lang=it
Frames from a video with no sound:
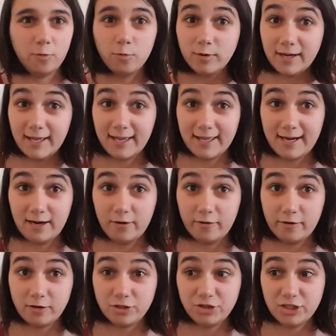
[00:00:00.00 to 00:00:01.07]
uniche nel
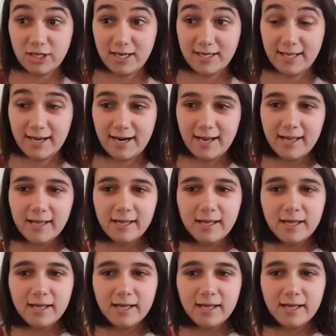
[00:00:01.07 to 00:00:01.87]
loro genere